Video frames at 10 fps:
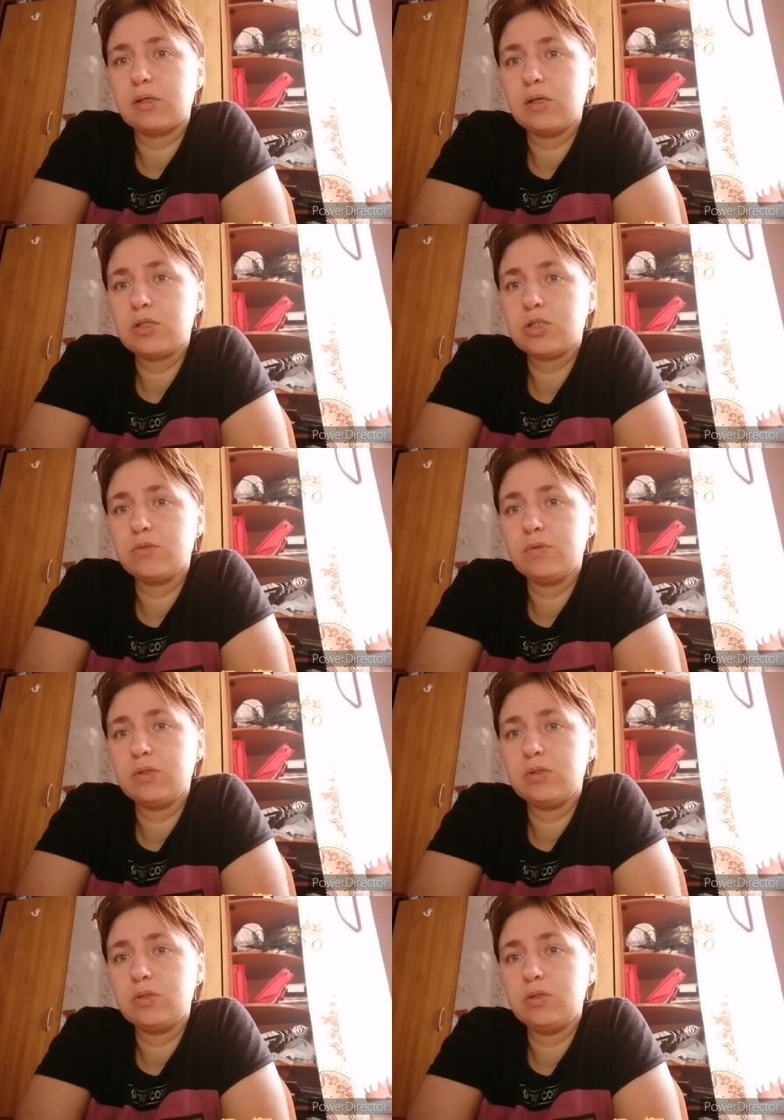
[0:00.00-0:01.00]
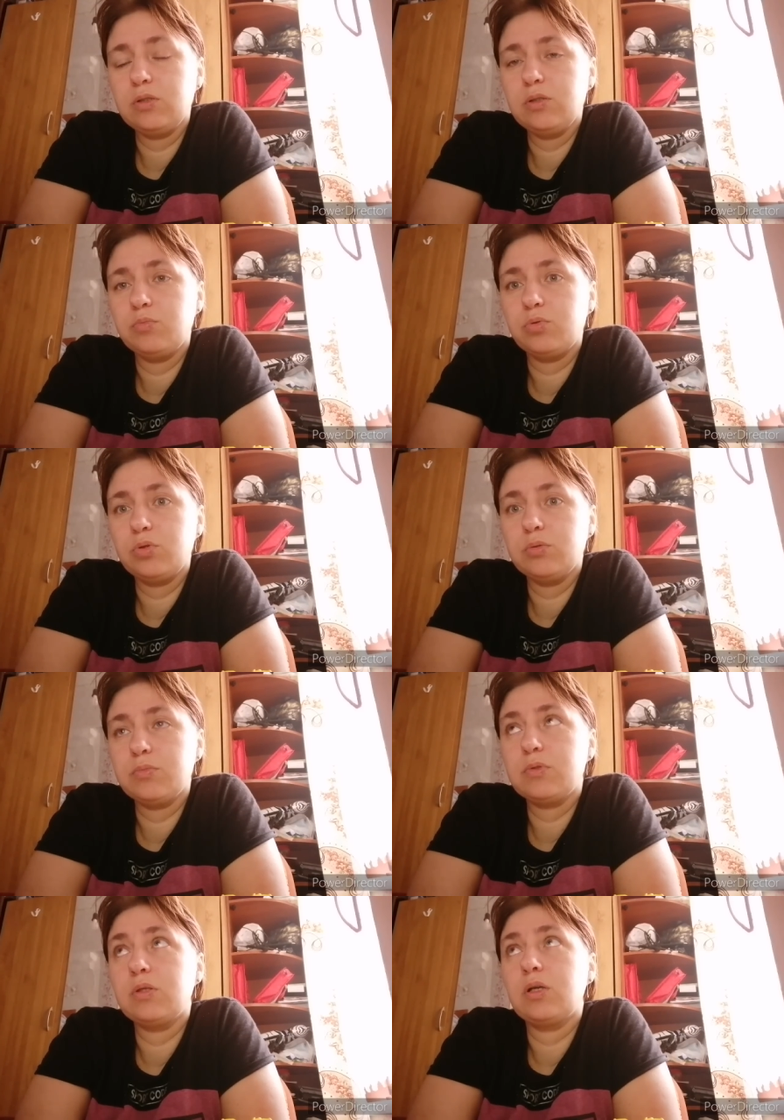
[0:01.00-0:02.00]
докрашивать и
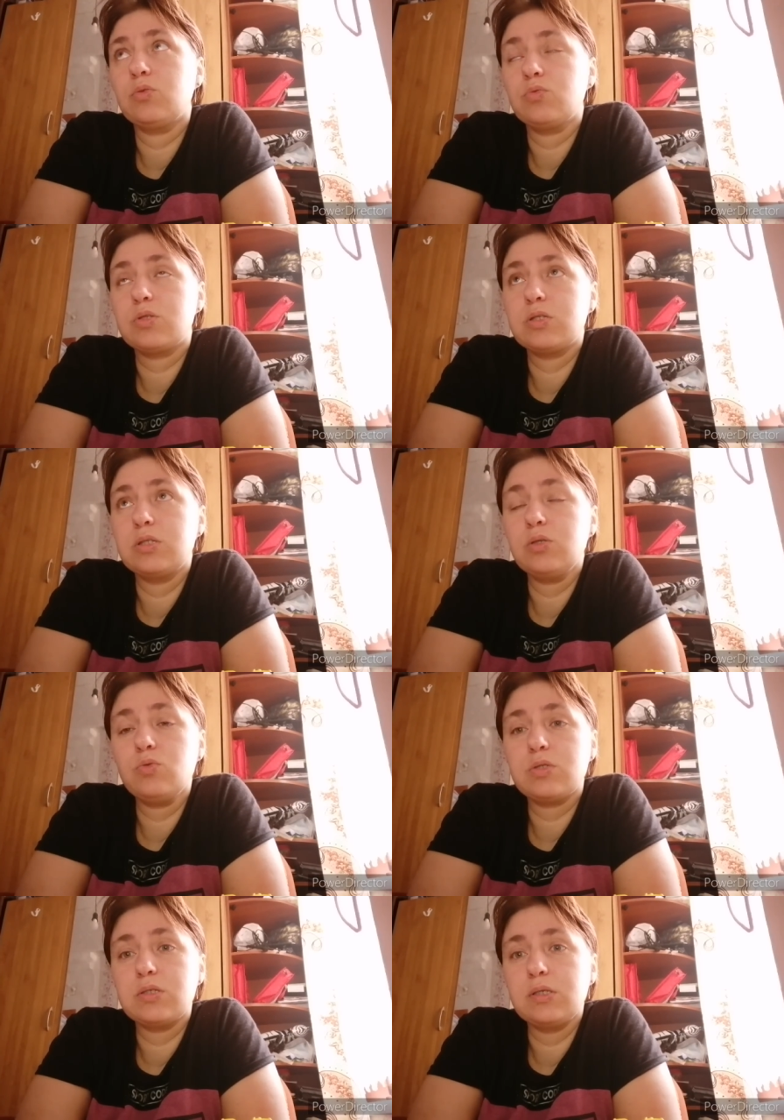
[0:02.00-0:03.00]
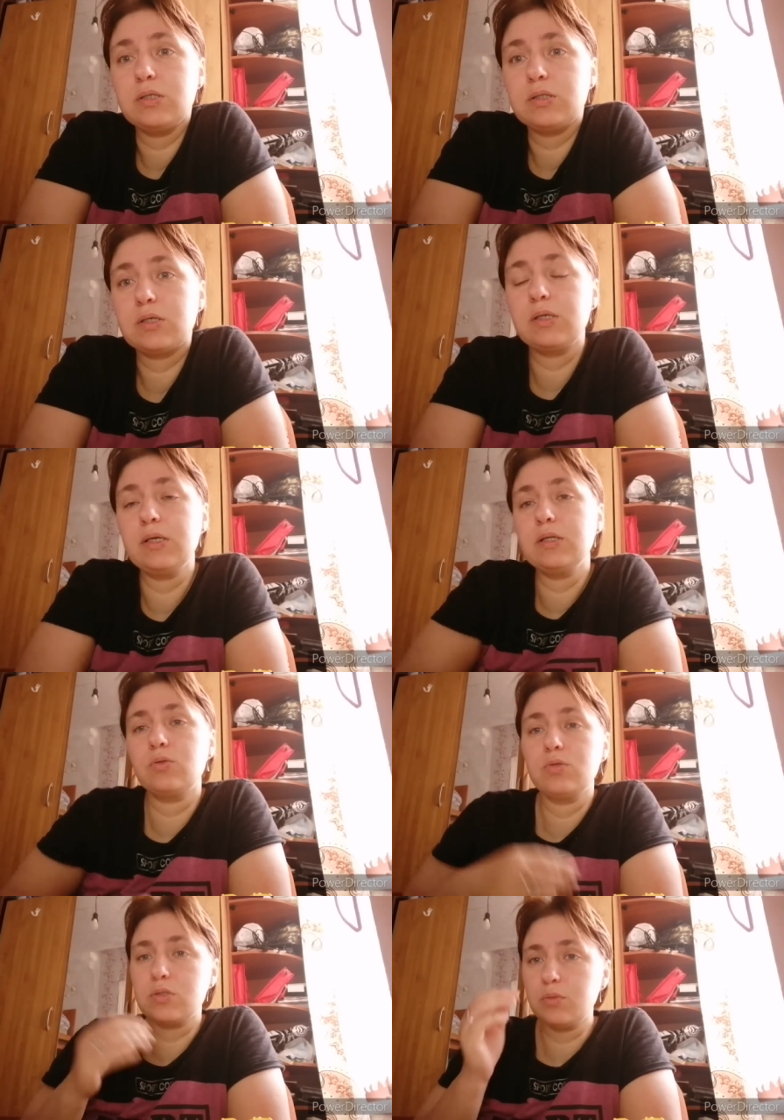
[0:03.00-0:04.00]
будем на одну стену стелить, клеить,
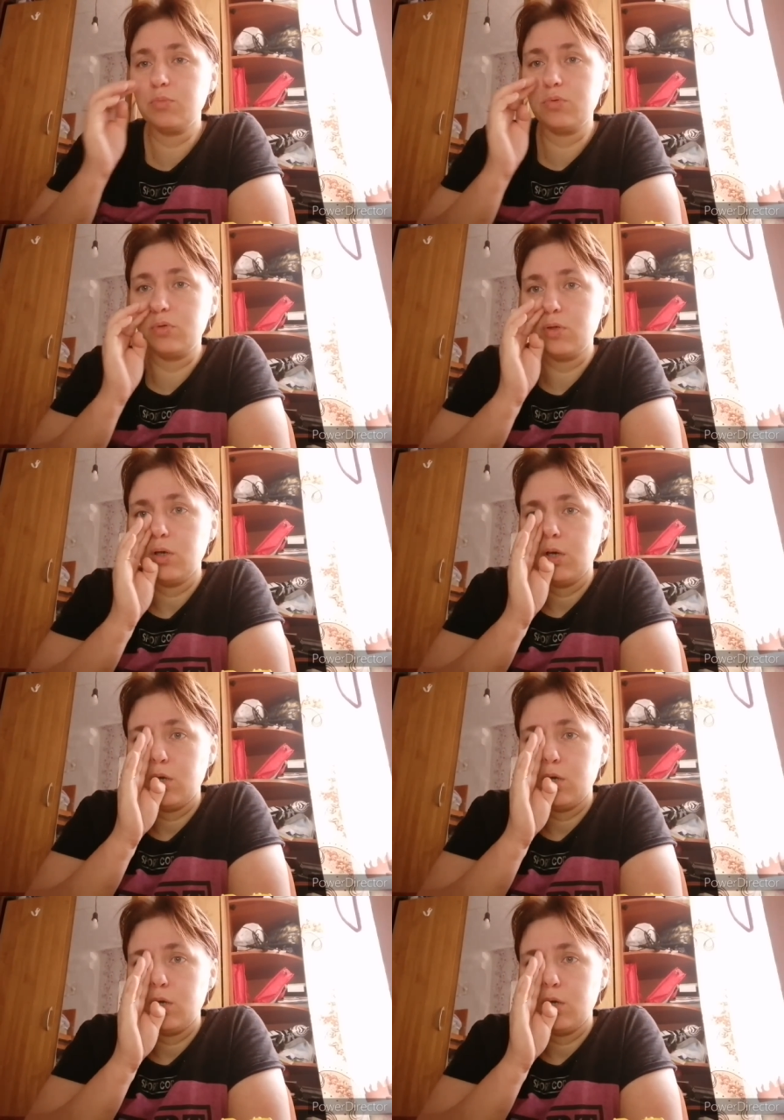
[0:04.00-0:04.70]
то есть обои.